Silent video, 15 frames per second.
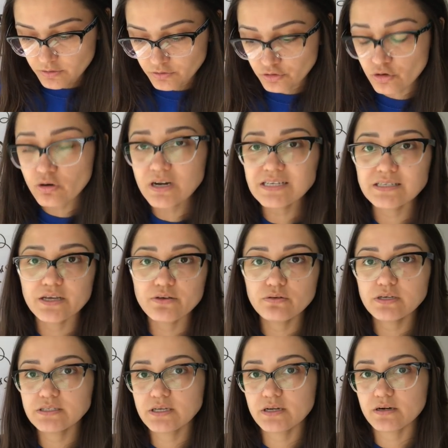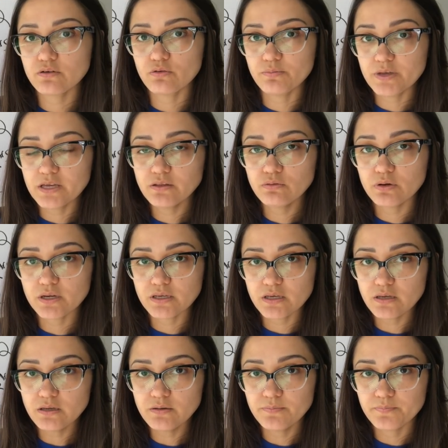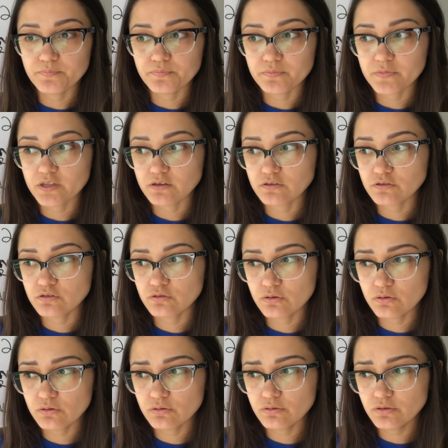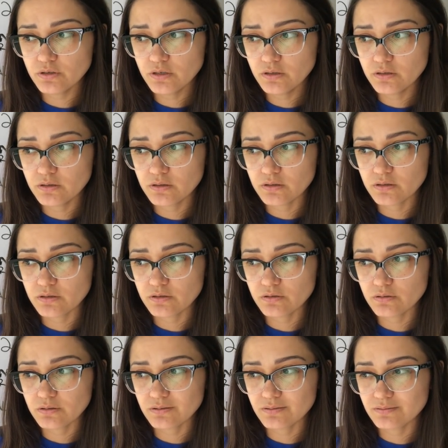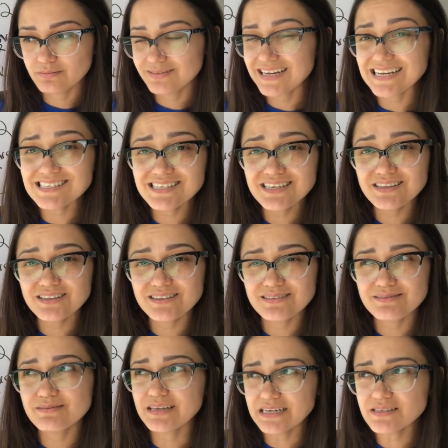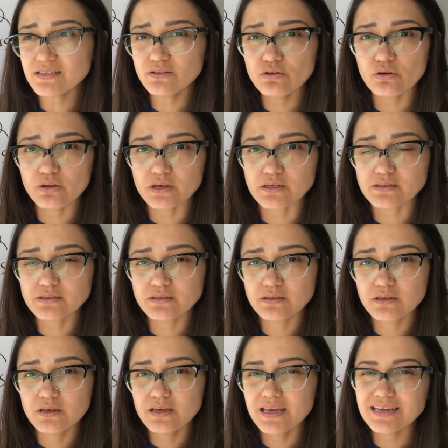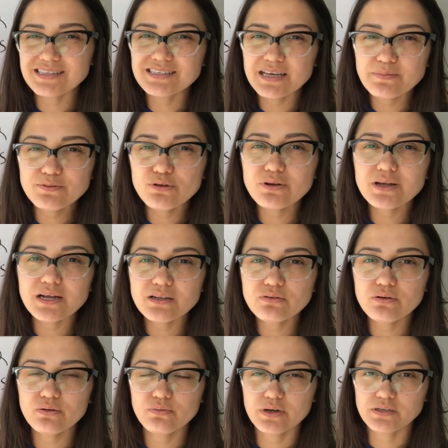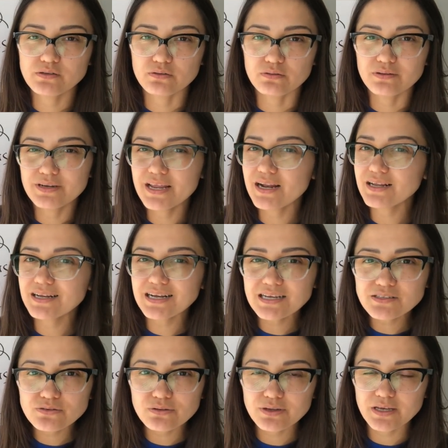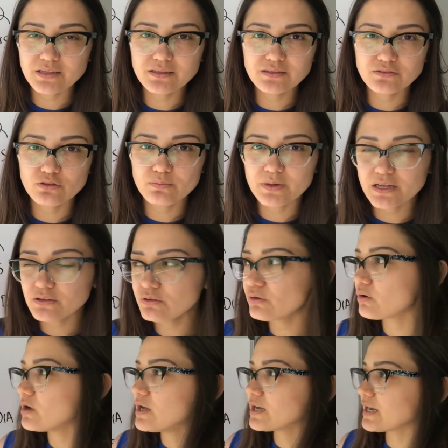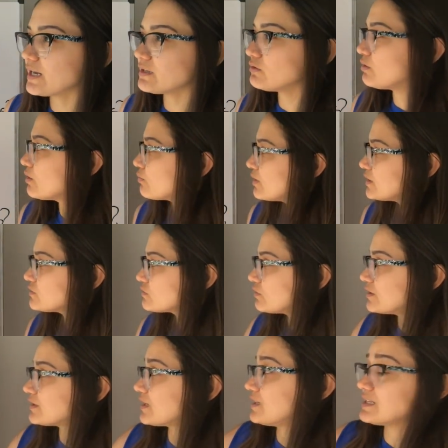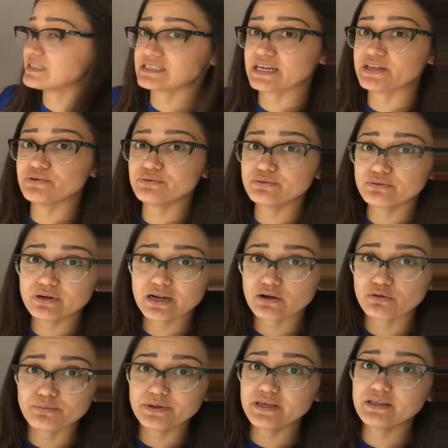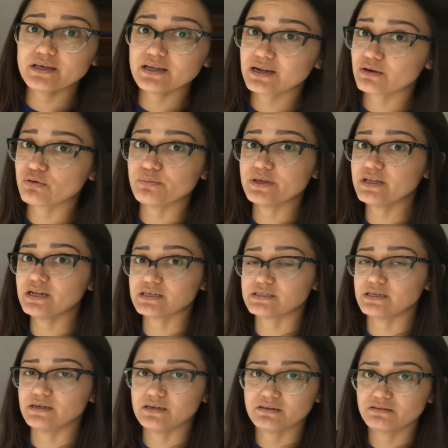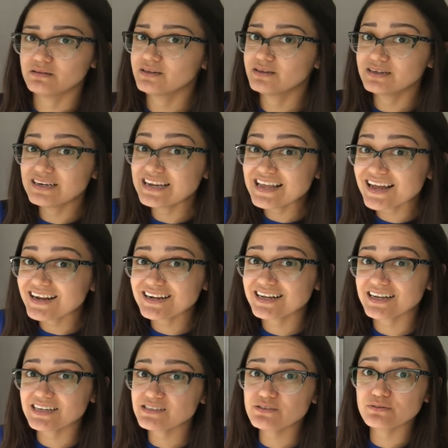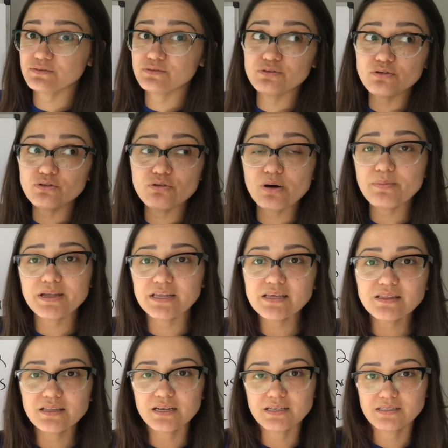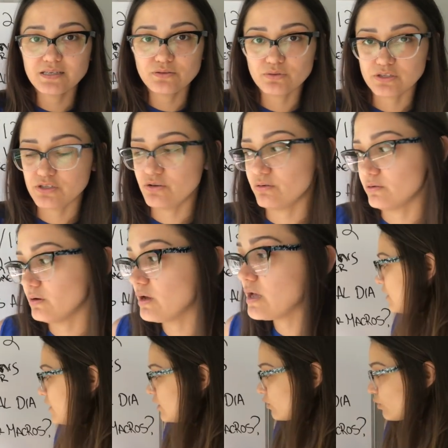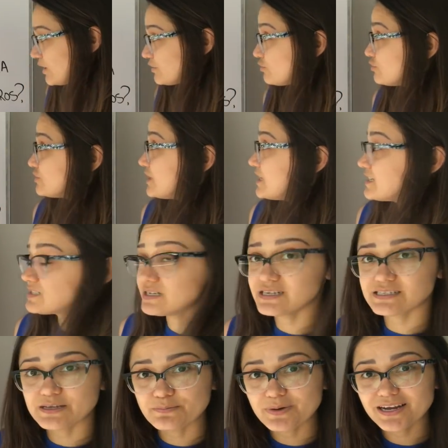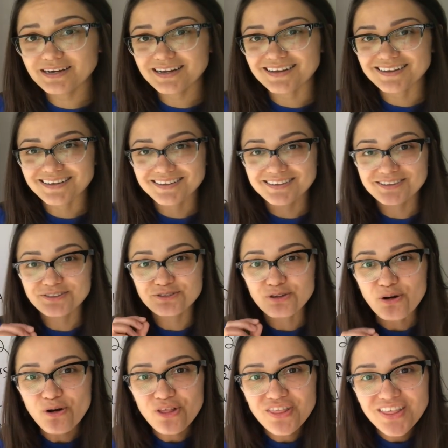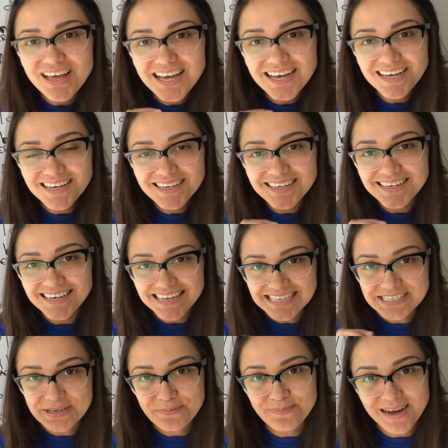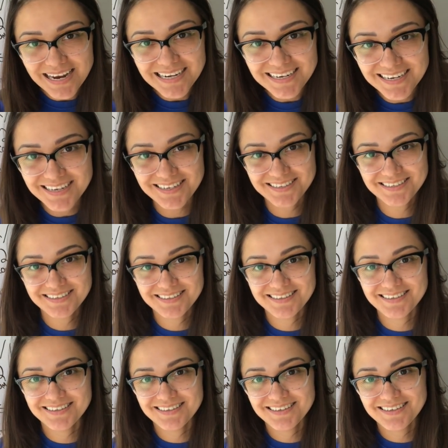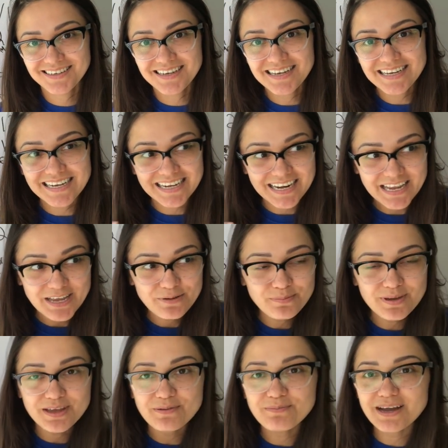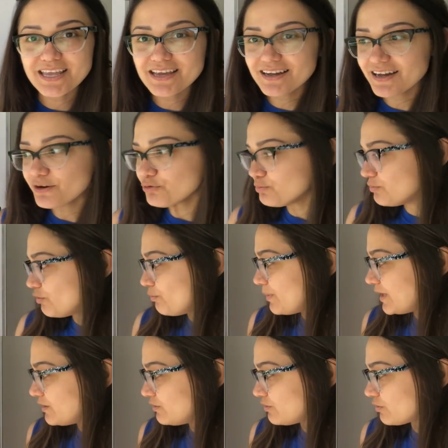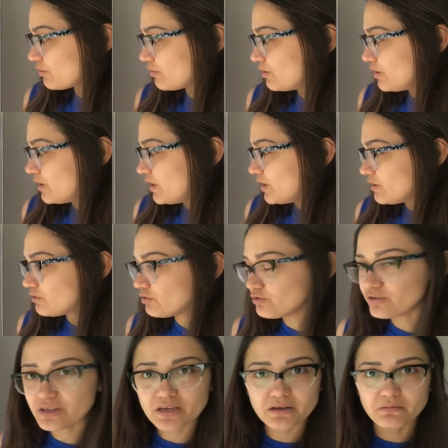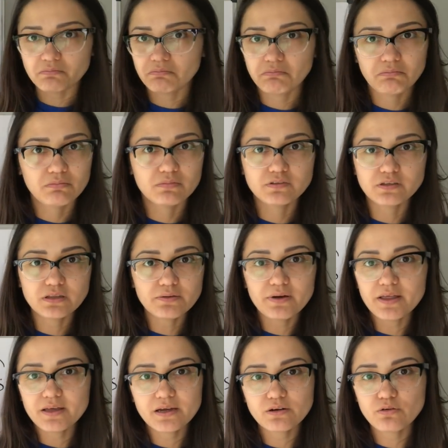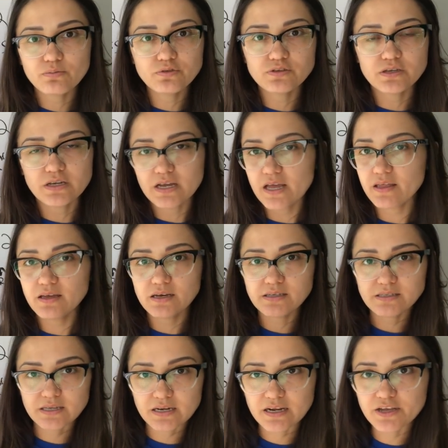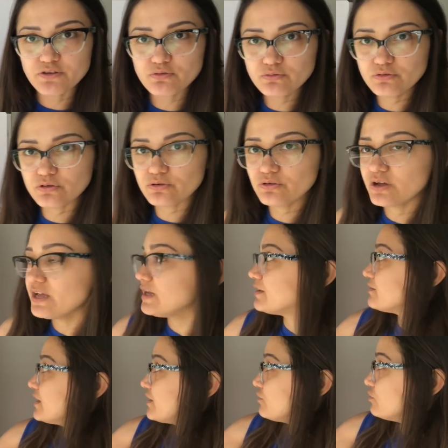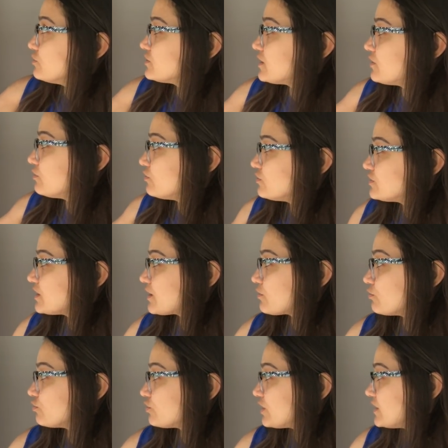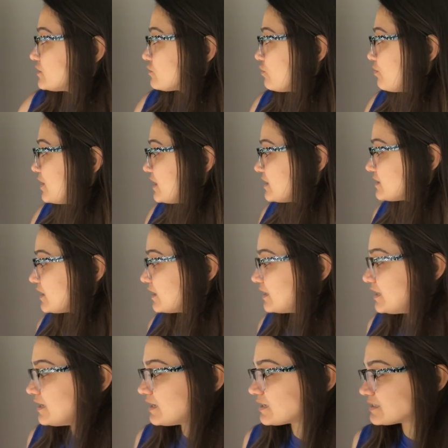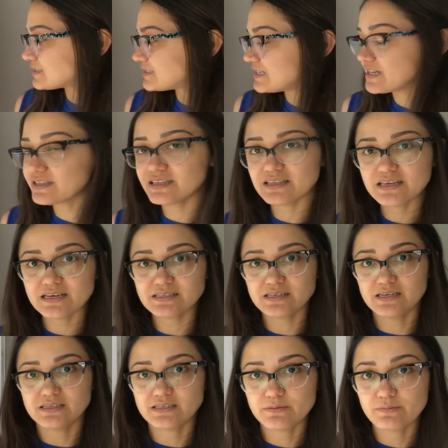Yo las ayudas que recomiendo aquí son casi, casi todas excepto el caldo de hueso, ni al caso que andes tomando caldo de hueso entre el desayuno y la comida y la comida y la cena. Ni al caso, no lo amerita la situación. ¿Cuántos días a la semana? Toda la semana. Créeme, va a llegar un momento donde se te va a dar como si nada hacer ayuno de 12-12 con tres comidas al día, siete días a la